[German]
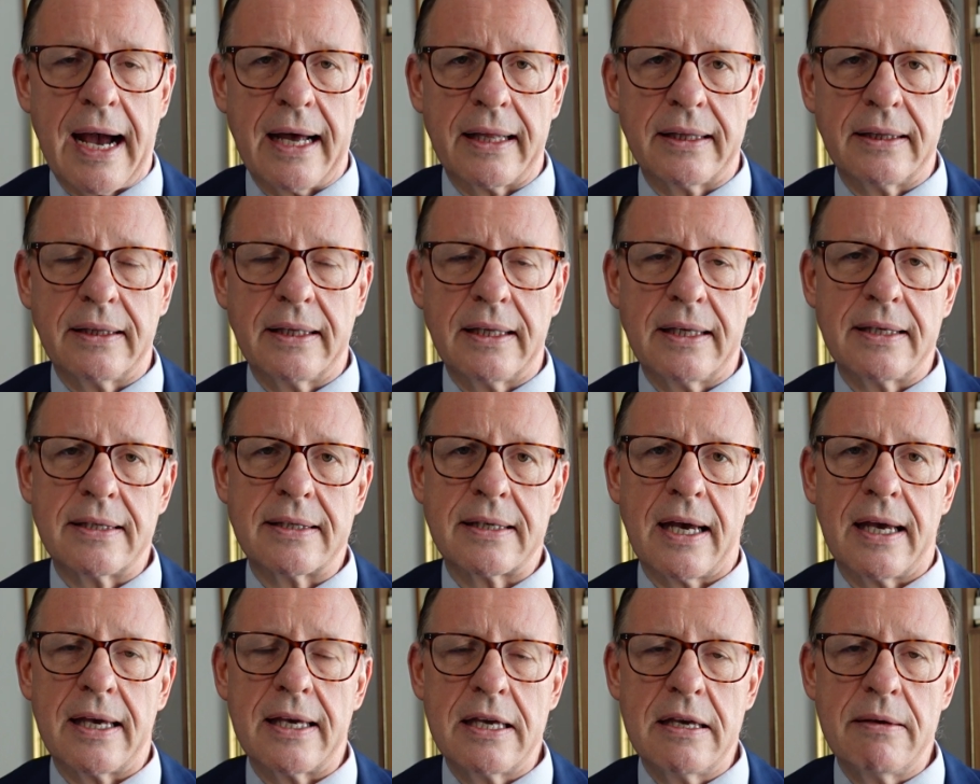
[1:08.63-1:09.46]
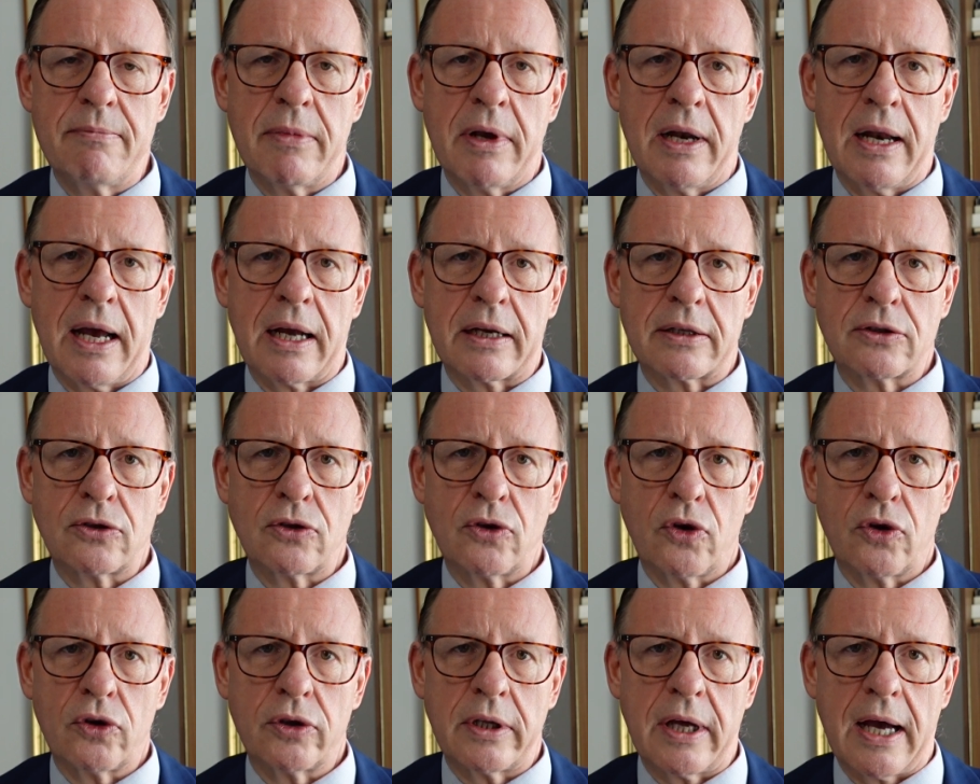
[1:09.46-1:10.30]
an dieser
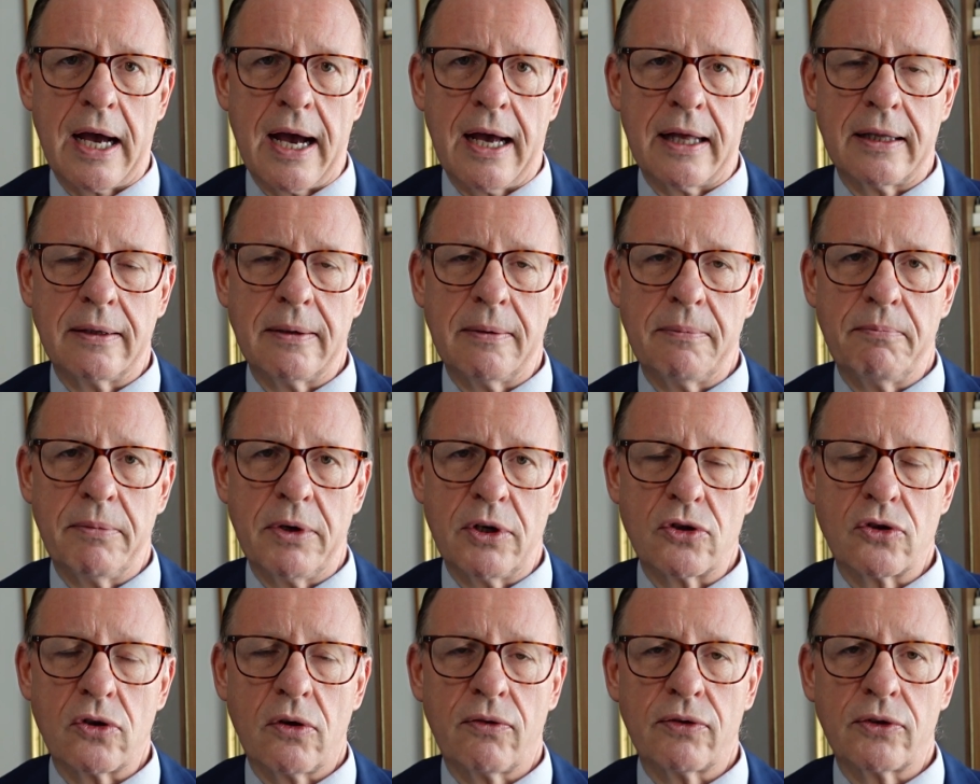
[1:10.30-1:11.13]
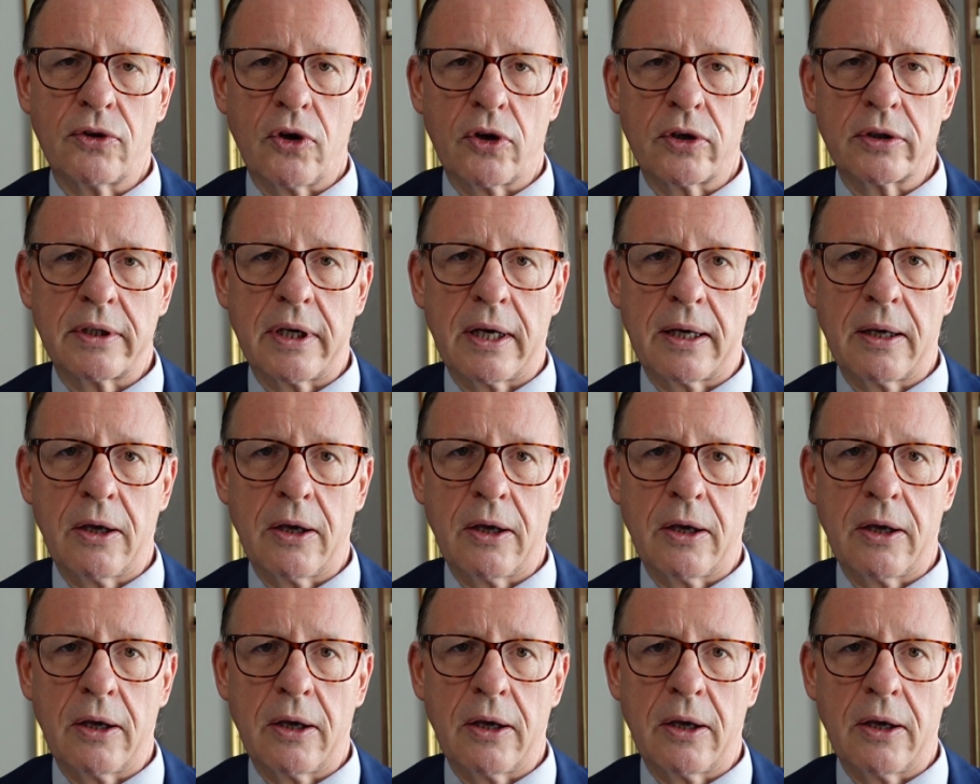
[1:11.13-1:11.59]
E-Mail-Aktion an Bischof Dr.